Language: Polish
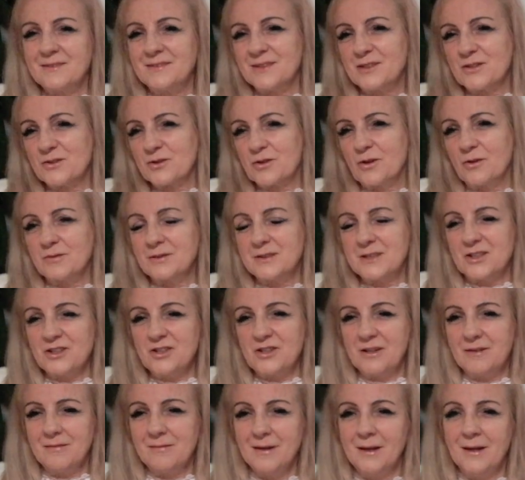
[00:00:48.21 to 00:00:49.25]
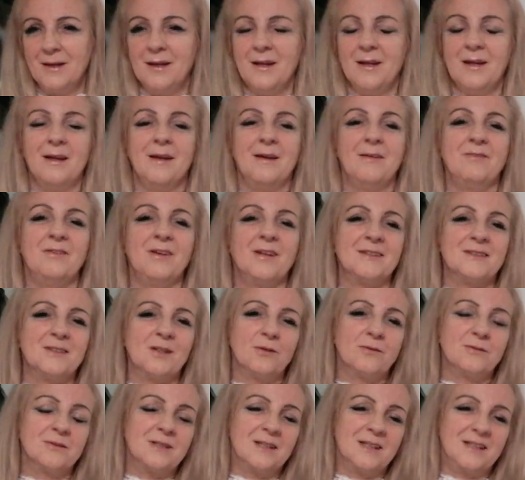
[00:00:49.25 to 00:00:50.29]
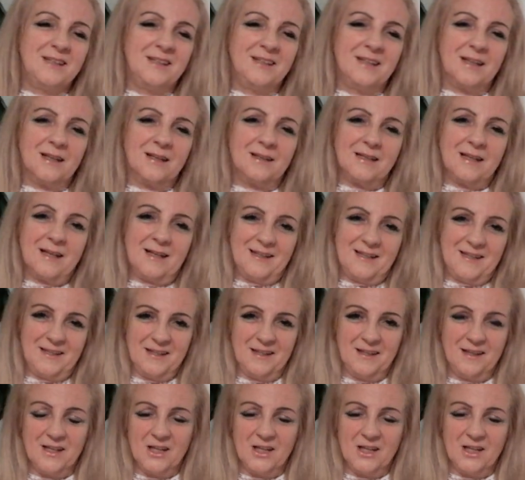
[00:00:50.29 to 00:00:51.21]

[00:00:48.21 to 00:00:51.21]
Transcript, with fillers: znoszących się, wiedzących i tak dalej.